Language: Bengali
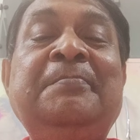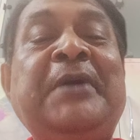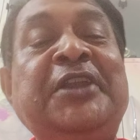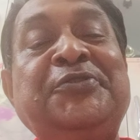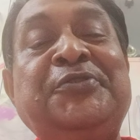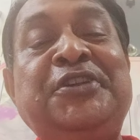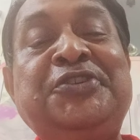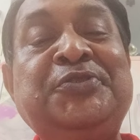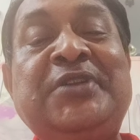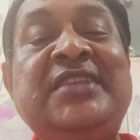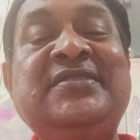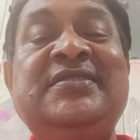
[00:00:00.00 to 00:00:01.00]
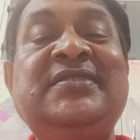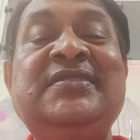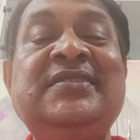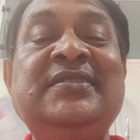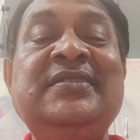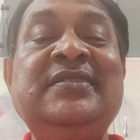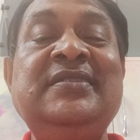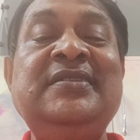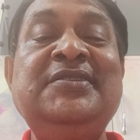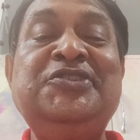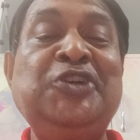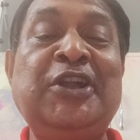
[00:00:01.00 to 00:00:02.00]
পাঠ করে শোনাচ্ছি
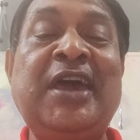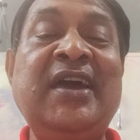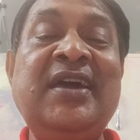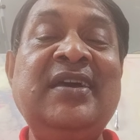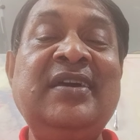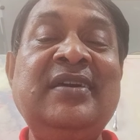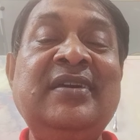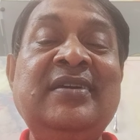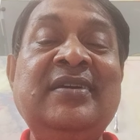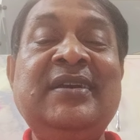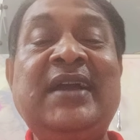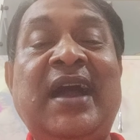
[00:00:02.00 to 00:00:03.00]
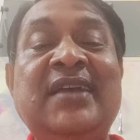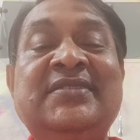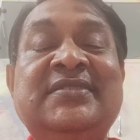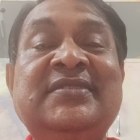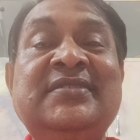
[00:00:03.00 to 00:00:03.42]
ছড়া কাজ